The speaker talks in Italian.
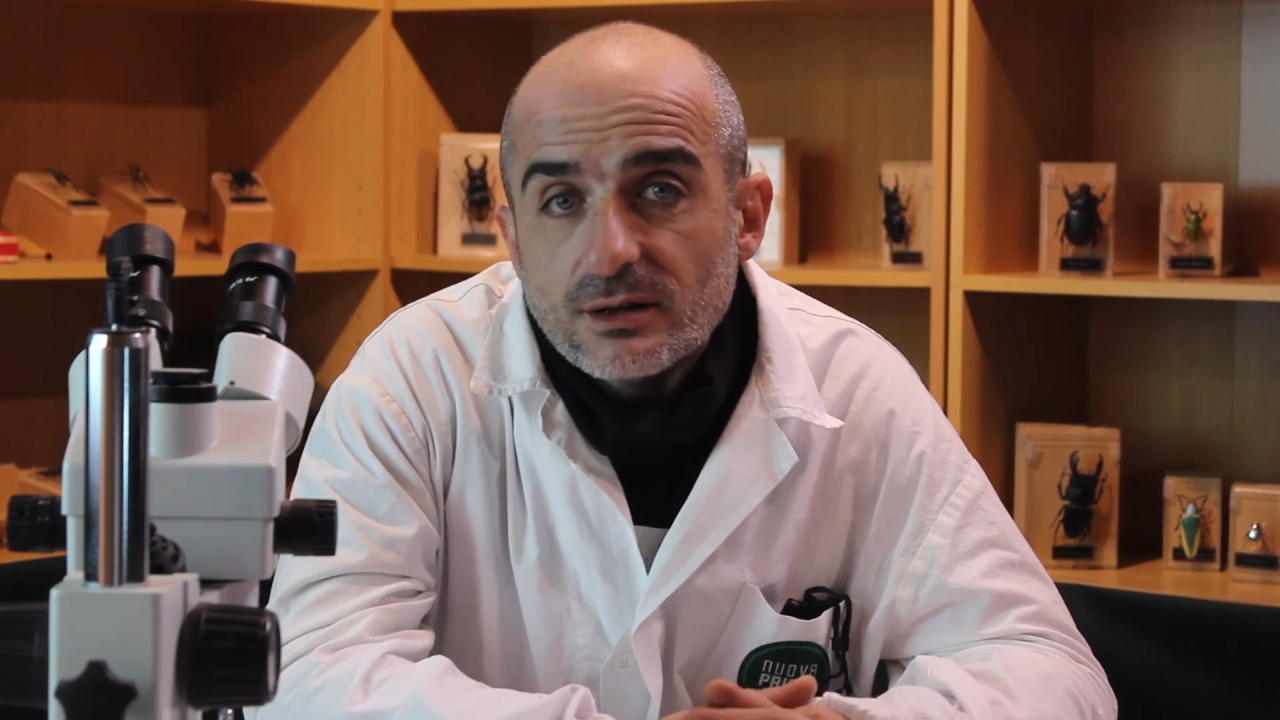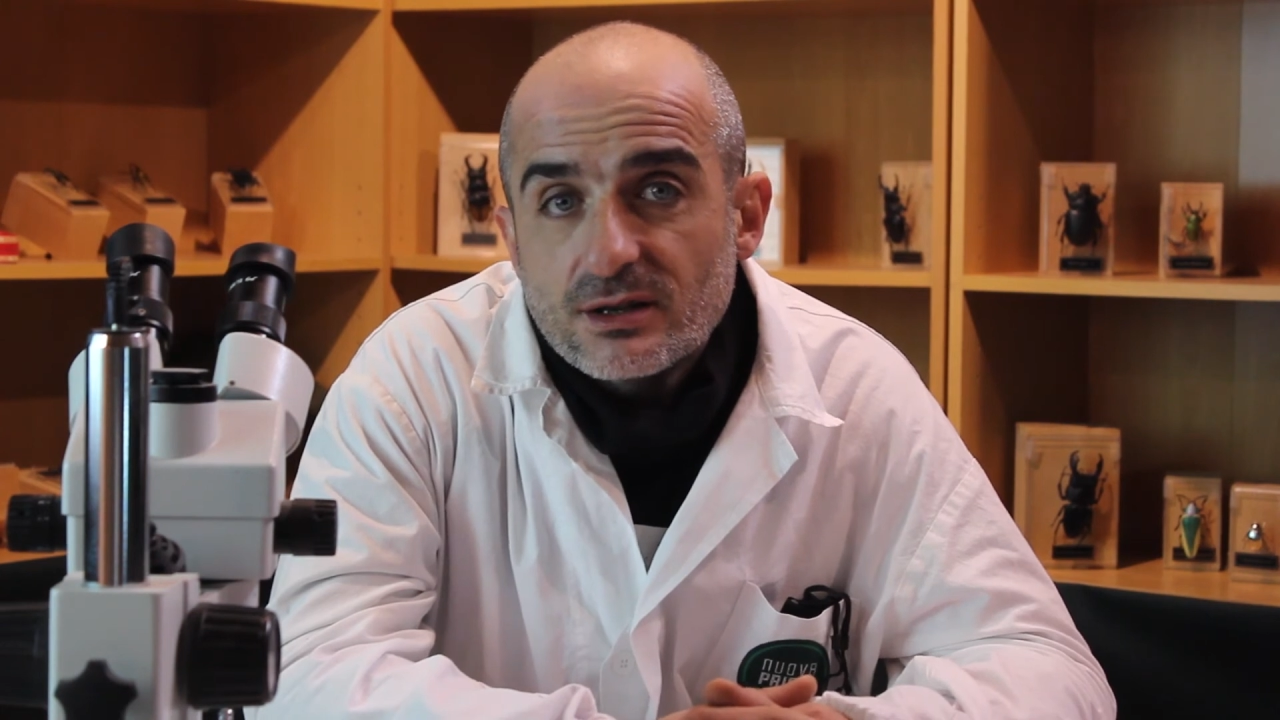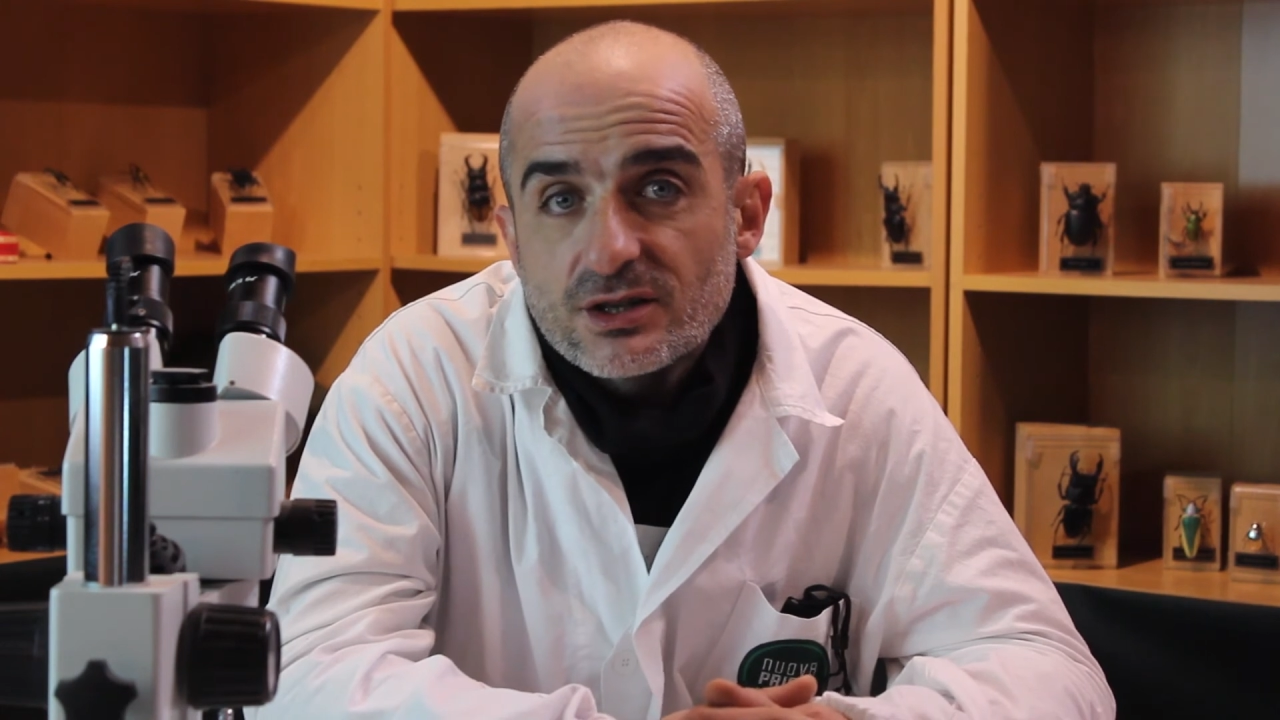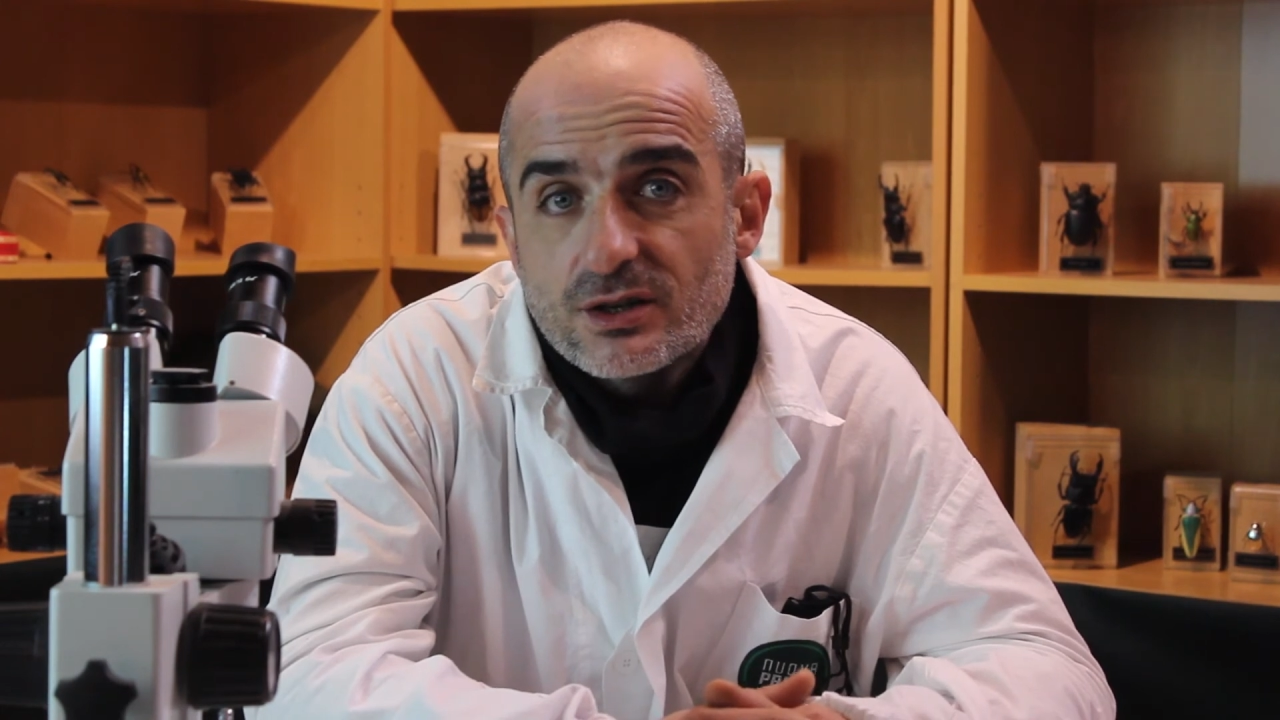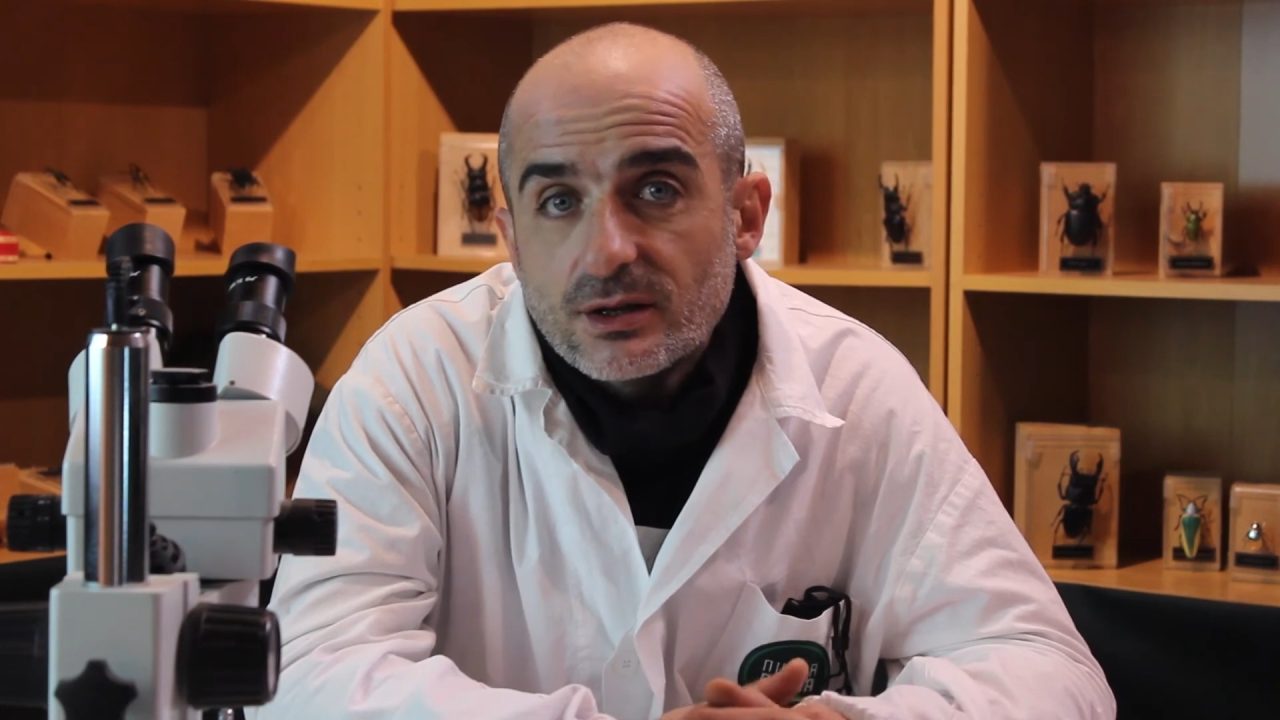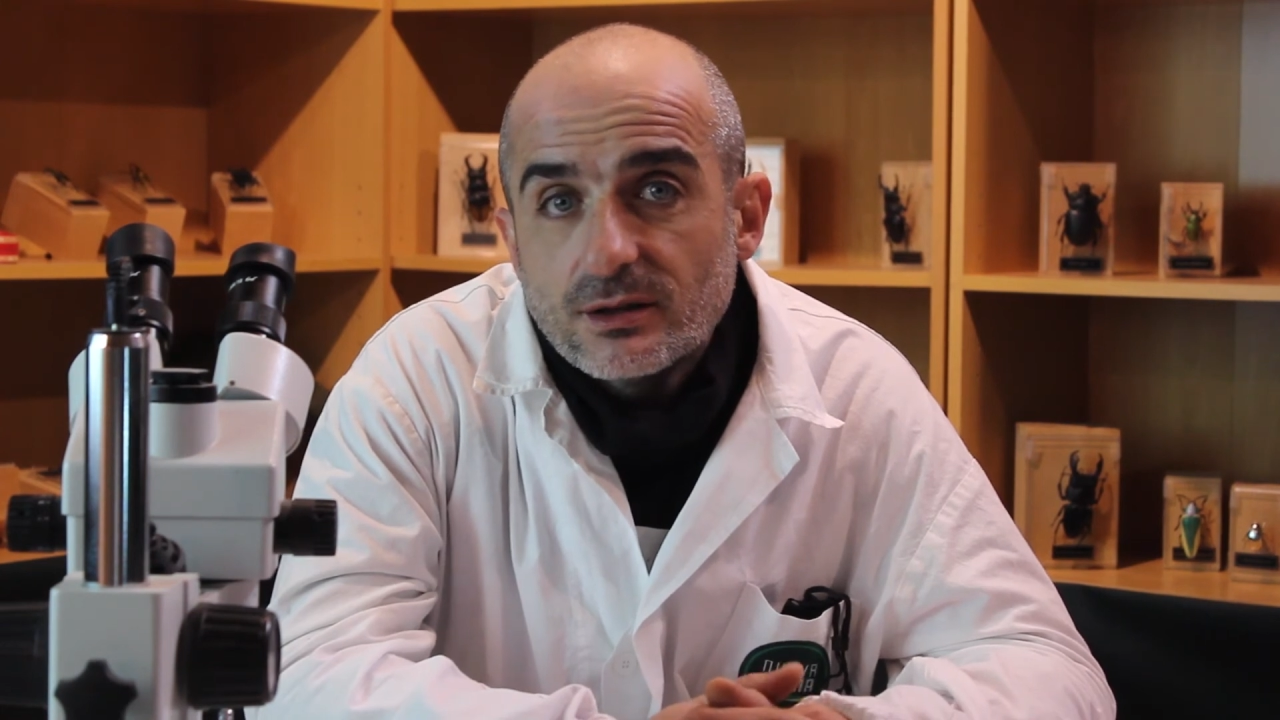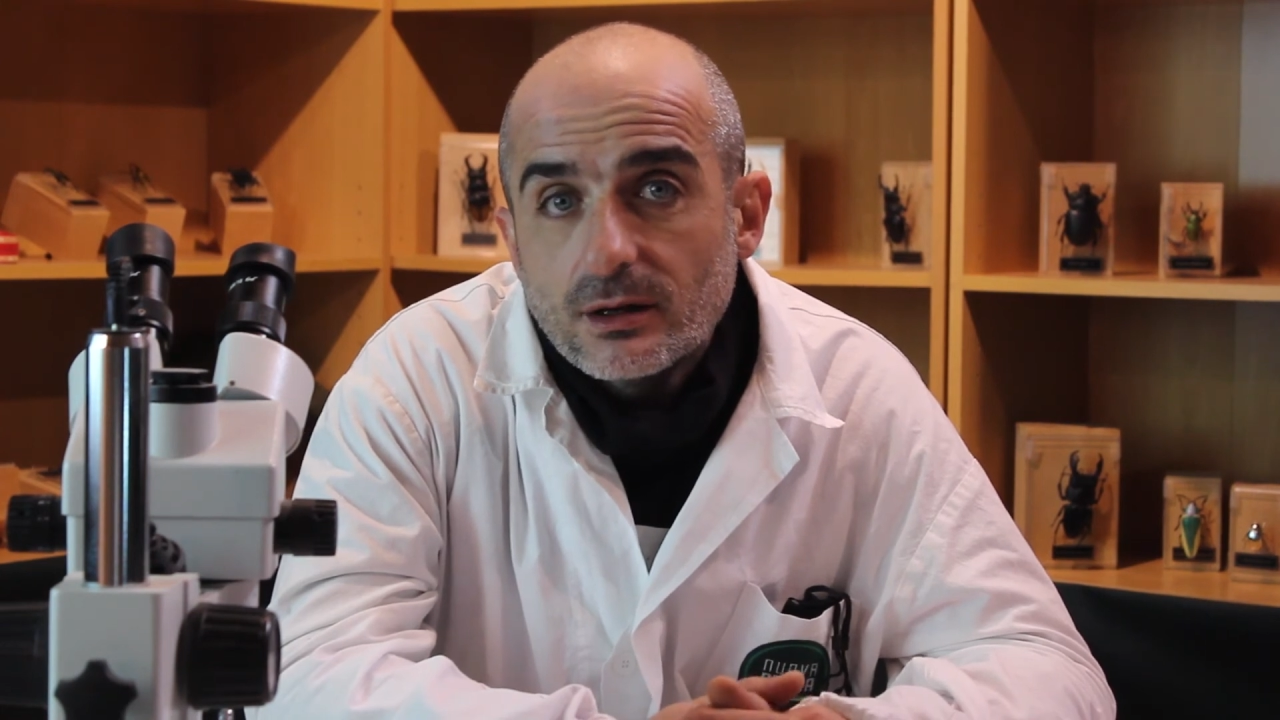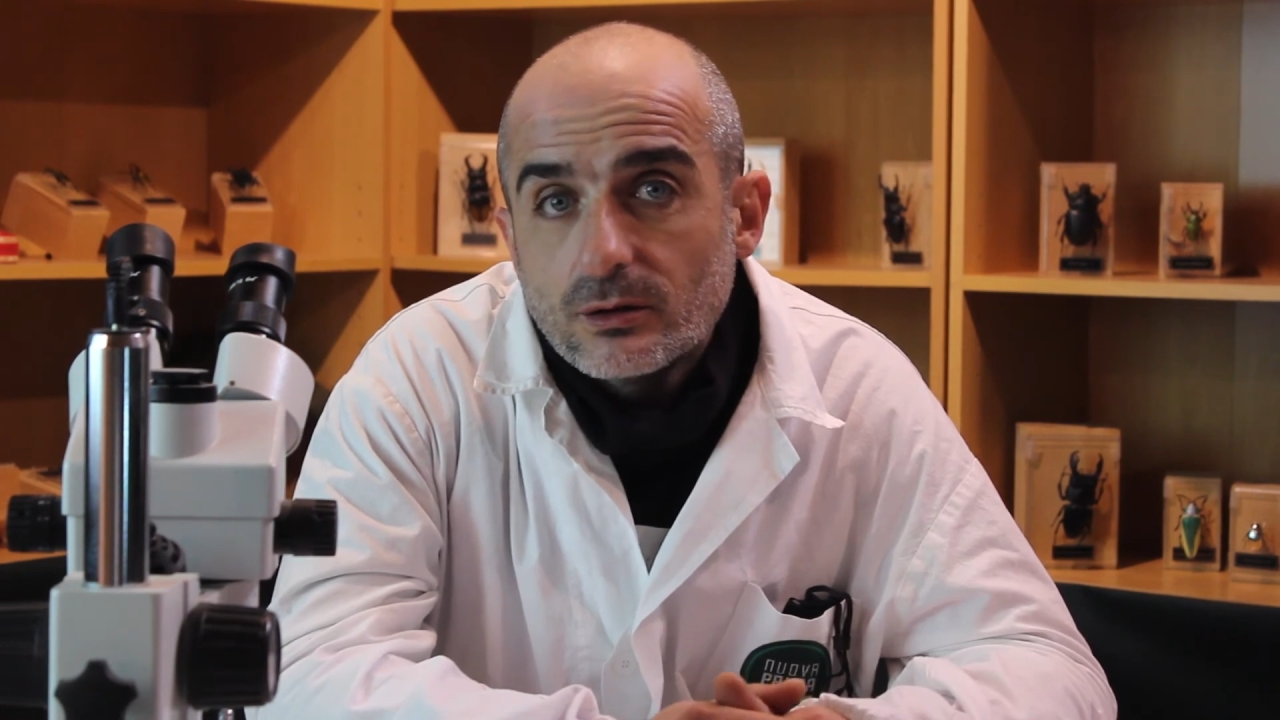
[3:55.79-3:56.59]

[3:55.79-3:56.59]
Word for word: nasce dal